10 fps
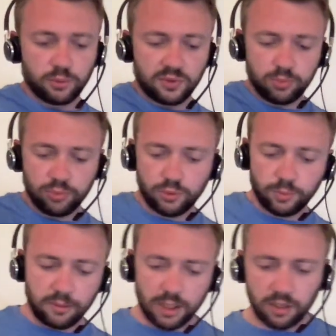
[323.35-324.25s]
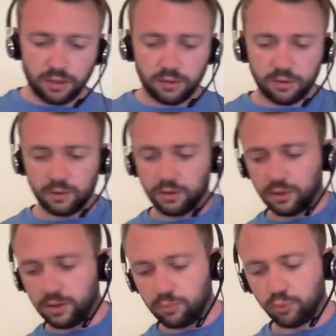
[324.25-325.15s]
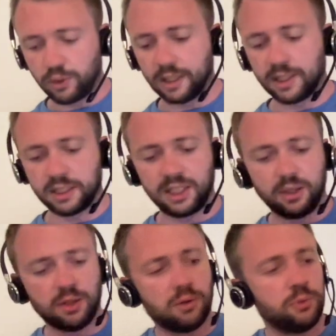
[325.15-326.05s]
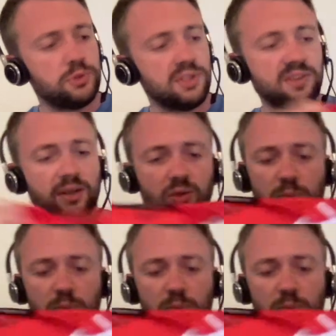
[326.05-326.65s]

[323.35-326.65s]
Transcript: donc c'est plutôt pas mal pour quelqu'un qui euh, utiliserait ce